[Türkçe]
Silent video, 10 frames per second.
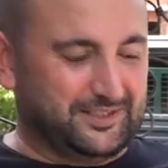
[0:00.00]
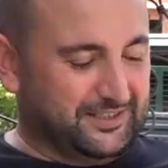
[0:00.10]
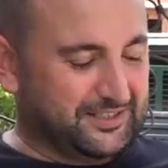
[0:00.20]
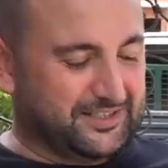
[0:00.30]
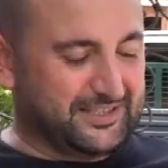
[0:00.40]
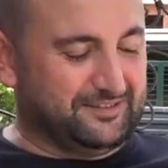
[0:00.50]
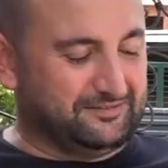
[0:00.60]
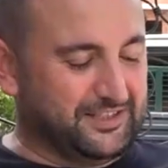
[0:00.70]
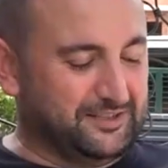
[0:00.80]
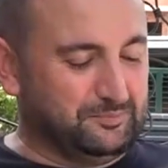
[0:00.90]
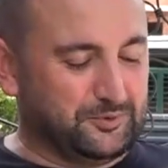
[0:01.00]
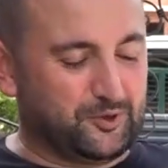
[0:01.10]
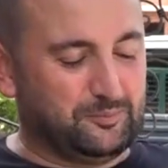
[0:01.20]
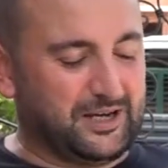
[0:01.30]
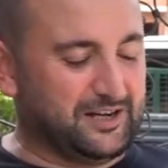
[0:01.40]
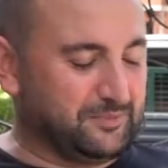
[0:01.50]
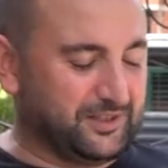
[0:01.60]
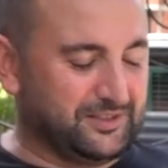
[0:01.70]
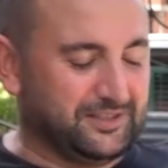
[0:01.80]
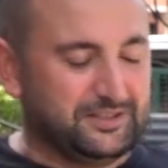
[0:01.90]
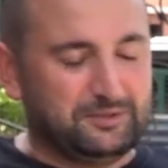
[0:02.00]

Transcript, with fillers: e, sevdiğim Doberman